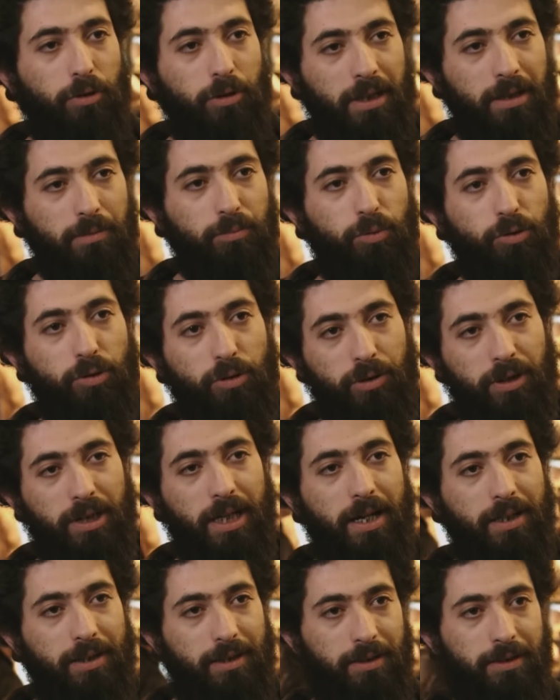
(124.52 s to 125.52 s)
olan bunun
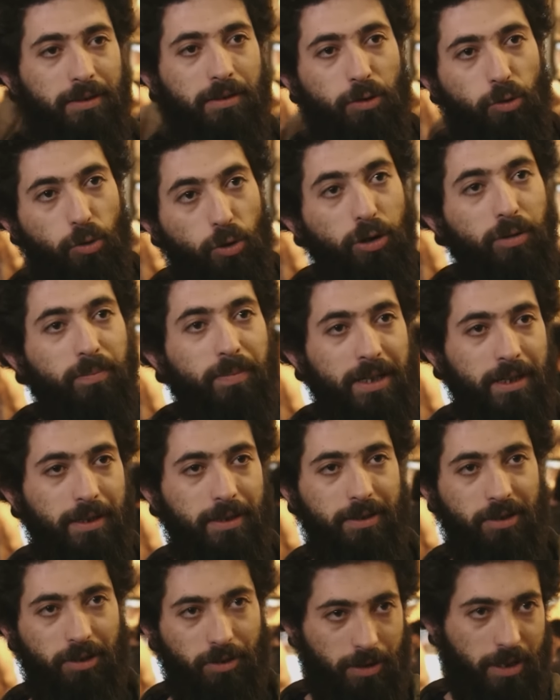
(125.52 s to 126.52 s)
yargı yürütme
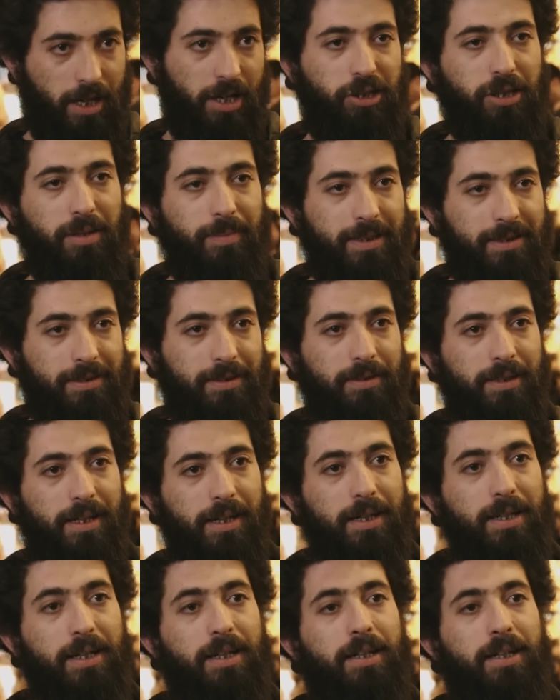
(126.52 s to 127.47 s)
aşamasında